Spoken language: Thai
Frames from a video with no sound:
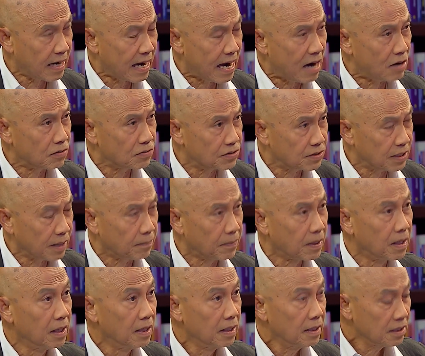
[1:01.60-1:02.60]
9,
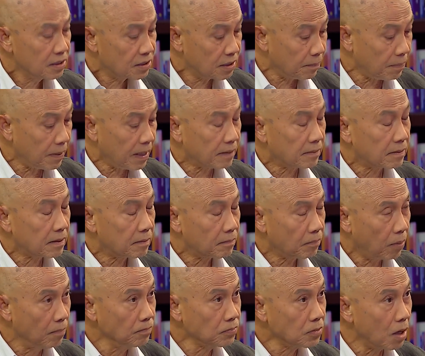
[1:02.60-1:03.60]
10,
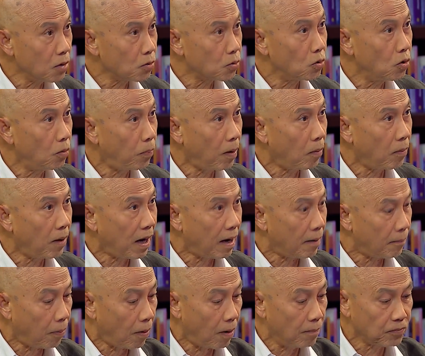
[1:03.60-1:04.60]
11ผมต้องรู้เพราะว่า
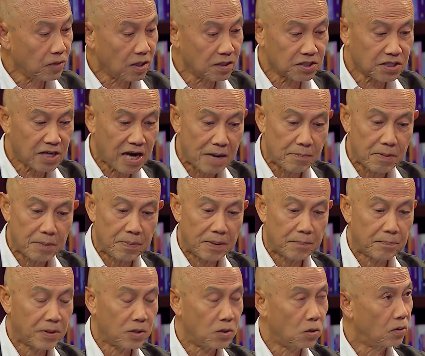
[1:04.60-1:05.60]
ผมต้องใช้มัน
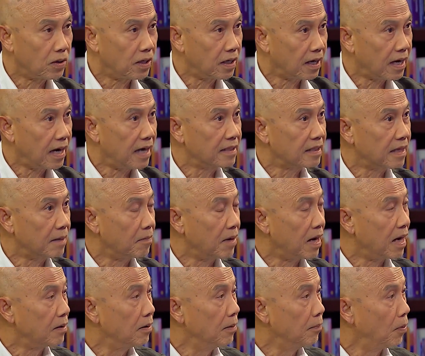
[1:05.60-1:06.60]
เป็นประโยชน์ในการ
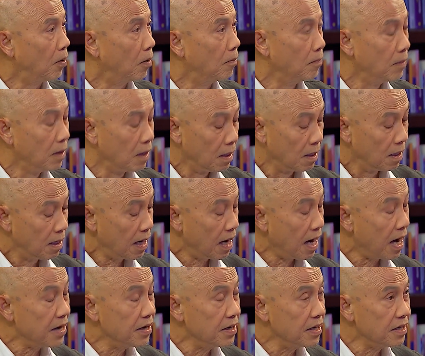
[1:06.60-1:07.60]
ทำงานของผม
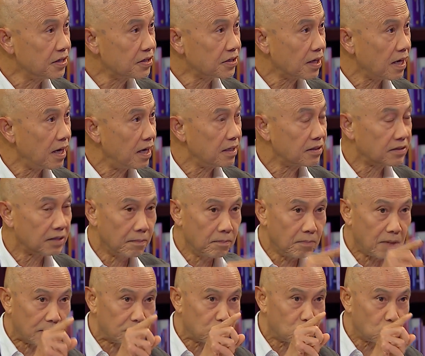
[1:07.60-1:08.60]
อันนี้ใช้
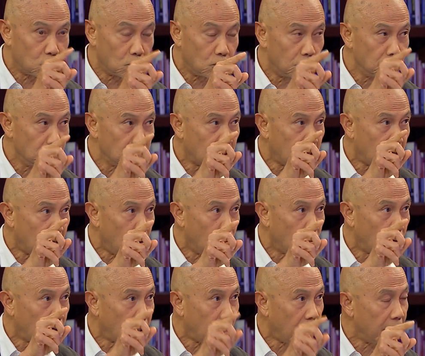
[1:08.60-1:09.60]
สำหรับซูมเข้า
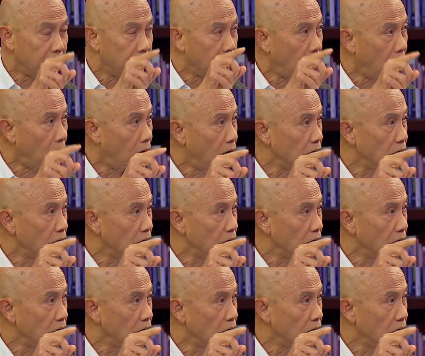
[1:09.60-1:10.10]
ใกล้อ